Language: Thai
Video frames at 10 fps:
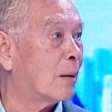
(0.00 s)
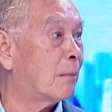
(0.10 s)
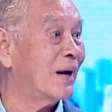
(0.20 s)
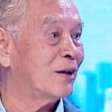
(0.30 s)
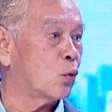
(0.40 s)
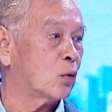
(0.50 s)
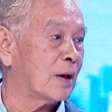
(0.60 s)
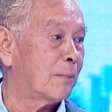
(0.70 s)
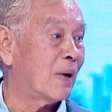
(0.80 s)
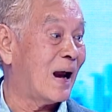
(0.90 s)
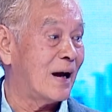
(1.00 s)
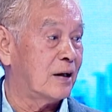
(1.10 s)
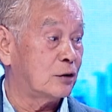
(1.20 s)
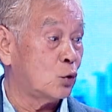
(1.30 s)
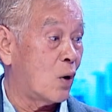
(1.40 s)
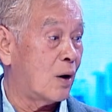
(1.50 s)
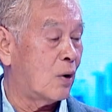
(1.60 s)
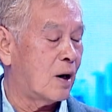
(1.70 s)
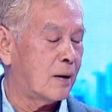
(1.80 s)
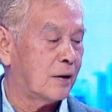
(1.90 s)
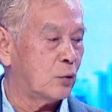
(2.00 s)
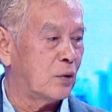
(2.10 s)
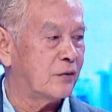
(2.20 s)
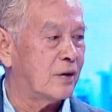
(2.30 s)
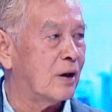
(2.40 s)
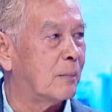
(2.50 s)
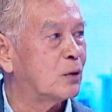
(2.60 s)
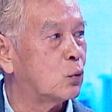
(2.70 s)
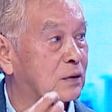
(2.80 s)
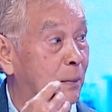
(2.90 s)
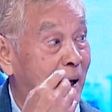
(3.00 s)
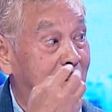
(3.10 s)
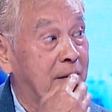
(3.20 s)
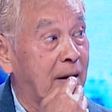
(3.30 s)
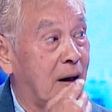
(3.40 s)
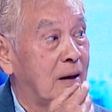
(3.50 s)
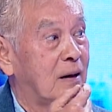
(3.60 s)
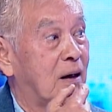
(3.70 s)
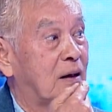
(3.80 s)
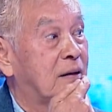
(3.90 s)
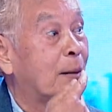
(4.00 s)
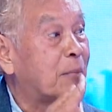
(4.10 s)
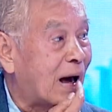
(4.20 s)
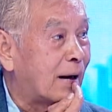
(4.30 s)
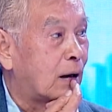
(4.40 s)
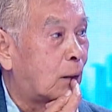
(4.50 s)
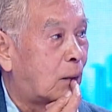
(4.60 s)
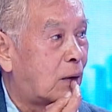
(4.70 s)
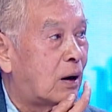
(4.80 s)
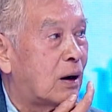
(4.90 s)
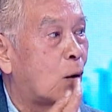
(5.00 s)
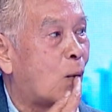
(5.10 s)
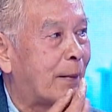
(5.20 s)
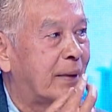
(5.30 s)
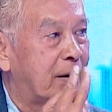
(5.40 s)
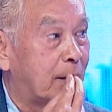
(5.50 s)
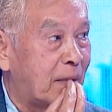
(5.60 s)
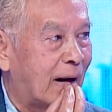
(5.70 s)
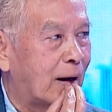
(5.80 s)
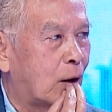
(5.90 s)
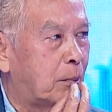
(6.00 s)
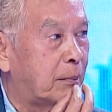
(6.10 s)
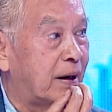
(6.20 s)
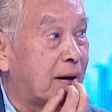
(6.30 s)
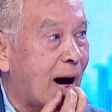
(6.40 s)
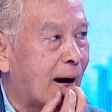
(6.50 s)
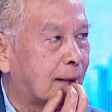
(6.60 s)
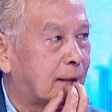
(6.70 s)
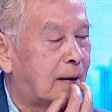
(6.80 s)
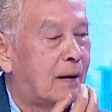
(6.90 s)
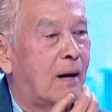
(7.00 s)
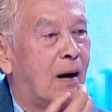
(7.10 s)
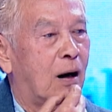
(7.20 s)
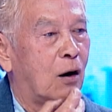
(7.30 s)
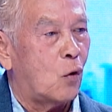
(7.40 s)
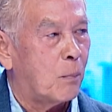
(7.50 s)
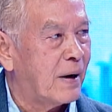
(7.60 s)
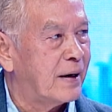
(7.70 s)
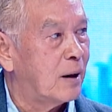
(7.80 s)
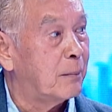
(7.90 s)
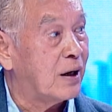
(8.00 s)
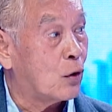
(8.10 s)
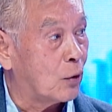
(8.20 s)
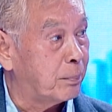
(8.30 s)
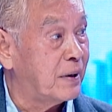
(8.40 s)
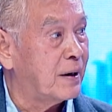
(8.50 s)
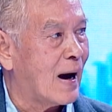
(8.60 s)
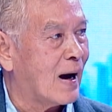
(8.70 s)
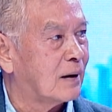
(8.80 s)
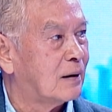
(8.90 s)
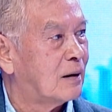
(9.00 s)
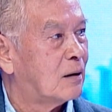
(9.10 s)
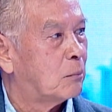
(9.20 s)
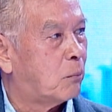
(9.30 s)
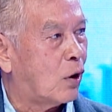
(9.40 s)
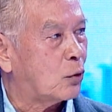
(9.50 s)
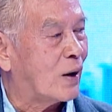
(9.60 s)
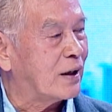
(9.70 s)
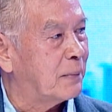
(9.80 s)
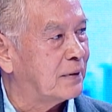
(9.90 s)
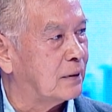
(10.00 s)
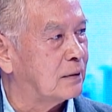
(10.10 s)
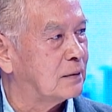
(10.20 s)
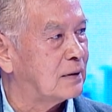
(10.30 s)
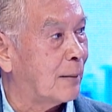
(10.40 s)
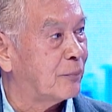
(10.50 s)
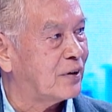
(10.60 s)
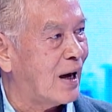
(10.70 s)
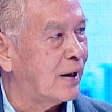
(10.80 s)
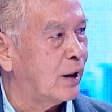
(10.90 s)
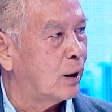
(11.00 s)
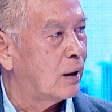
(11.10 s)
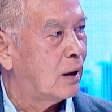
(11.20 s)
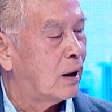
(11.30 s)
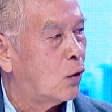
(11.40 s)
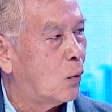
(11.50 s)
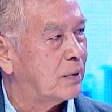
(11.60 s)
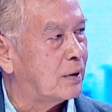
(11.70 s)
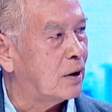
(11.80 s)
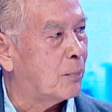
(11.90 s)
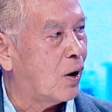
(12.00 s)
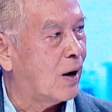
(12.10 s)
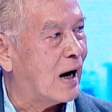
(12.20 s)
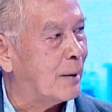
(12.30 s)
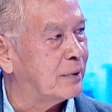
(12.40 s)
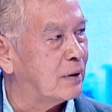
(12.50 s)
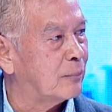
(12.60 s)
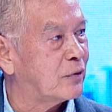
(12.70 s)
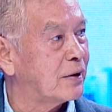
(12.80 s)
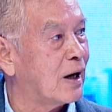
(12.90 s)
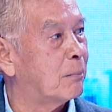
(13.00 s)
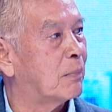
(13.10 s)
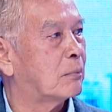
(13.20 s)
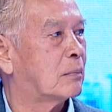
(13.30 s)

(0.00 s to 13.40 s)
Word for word: จะไม่ถูกทำลาย หรือตัวจุลินทรีย์เราไม่ถูกทำลายตั้งแต่น้ำลายน้ำลายเราเราวางไปเนี่ยน้ำลายเรามีด่างลงไปเนี่ยมีกรดมีด่าง พอกว่าจะไปถึงลำไส้ ลงไปถึงกระเพาะอาหารไปถึงลำไส้ใหญ่กันพอ